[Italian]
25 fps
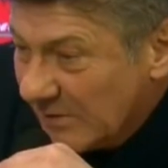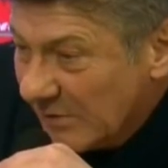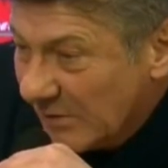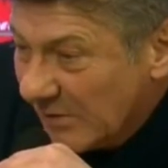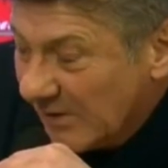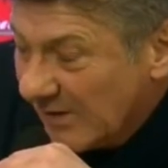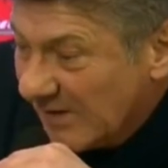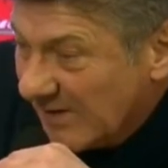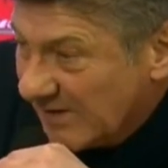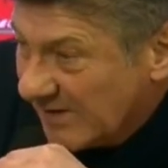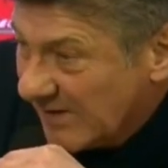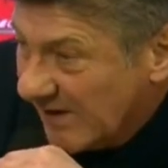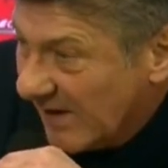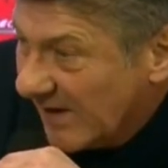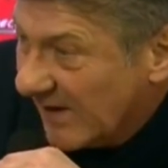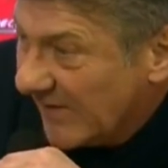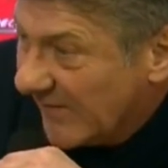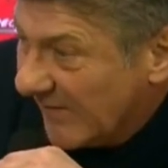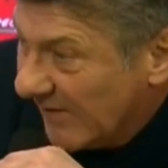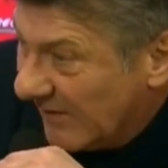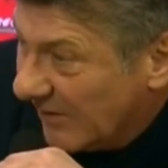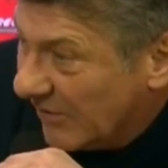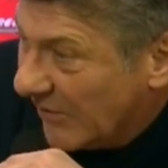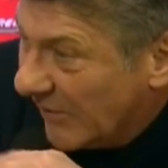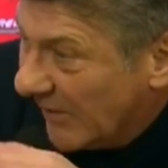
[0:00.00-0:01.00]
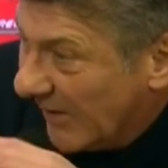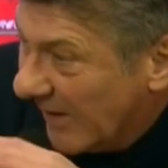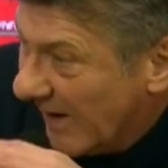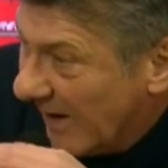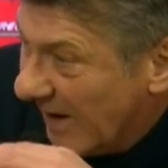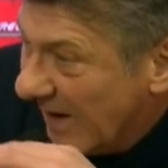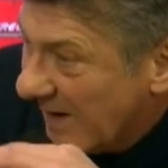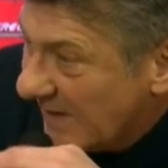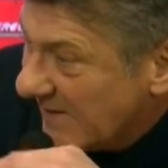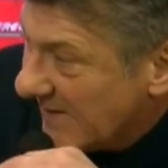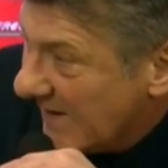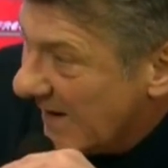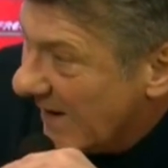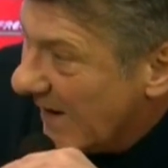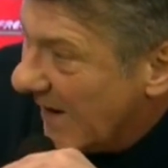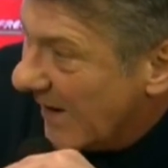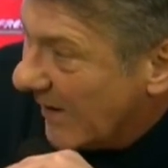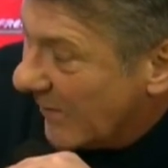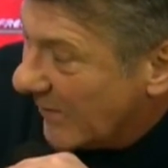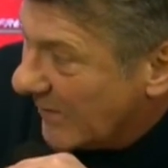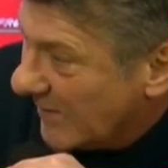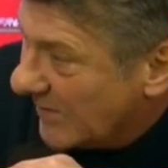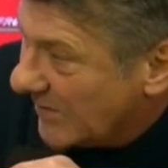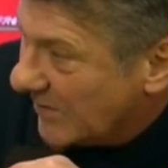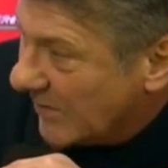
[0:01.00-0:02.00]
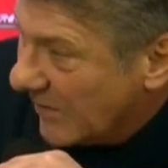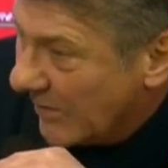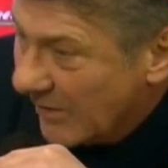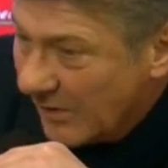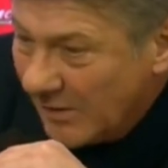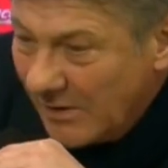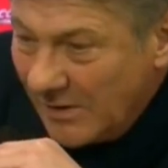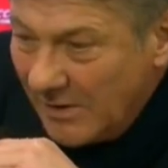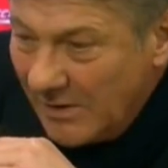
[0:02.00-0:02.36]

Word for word: che si è rivinto in casa e questo